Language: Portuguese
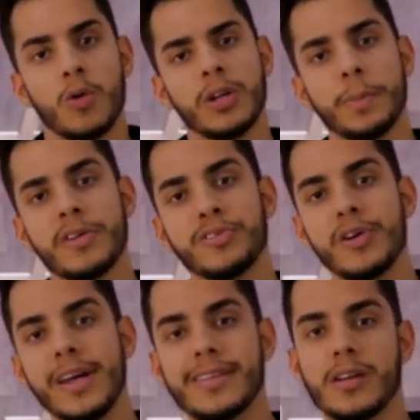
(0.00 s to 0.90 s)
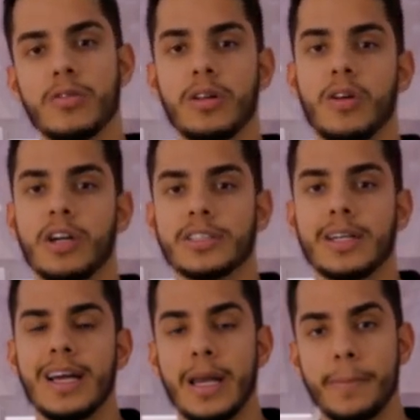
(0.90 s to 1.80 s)
Quando a pessoa entra numa
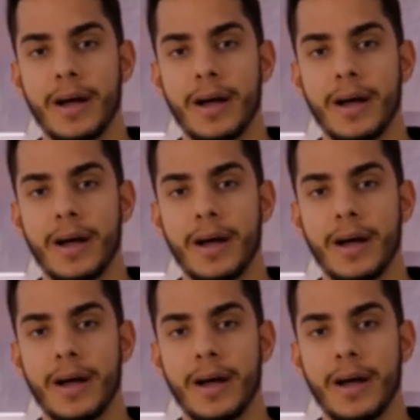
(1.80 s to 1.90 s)
loja, ela é